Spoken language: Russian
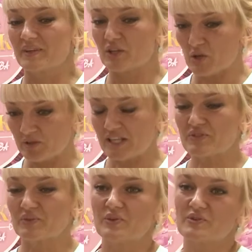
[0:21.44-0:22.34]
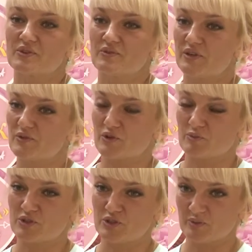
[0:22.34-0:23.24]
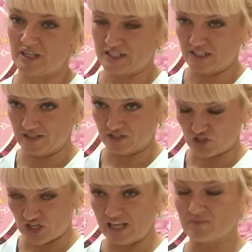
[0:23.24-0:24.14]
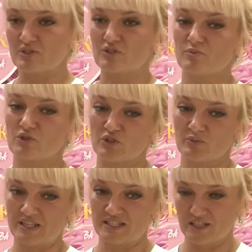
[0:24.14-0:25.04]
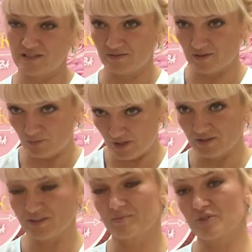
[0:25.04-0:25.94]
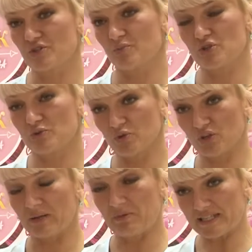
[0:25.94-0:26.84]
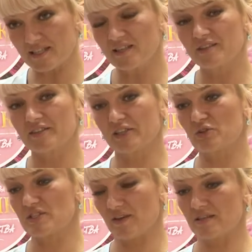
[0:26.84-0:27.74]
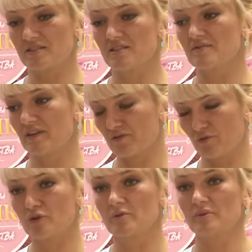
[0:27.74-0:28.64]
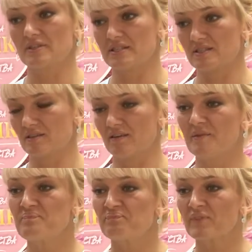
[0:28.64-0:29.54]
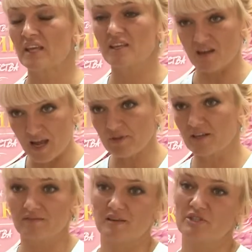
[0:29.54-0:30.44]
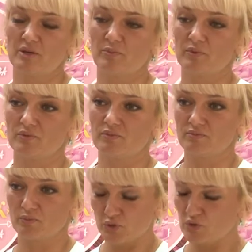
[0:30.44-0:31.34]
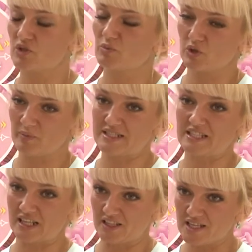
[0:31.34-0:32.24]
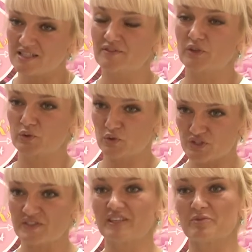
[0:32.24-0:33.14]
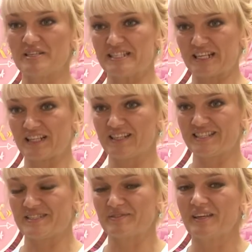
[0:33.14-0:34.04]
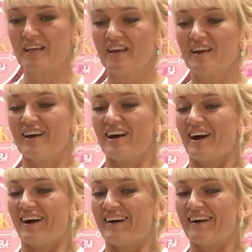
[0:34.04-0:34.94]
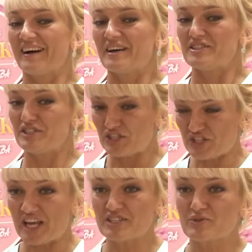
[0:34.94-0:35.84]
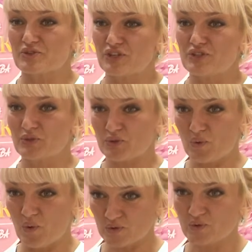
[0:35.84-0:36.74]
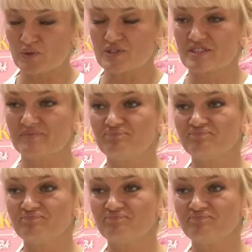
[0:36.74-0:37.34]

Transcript: Кроме нашего дулевского фарфора мы ждем гостей из Гжели, мы, мы ждем гостей из Вербилок, мы ждем очень много ремесленников, которые связаны с фарфором, с а, керамикой вообще. Будет очень много мастер-классов и художественных мастер-классов. А сейчас уже идет конкурс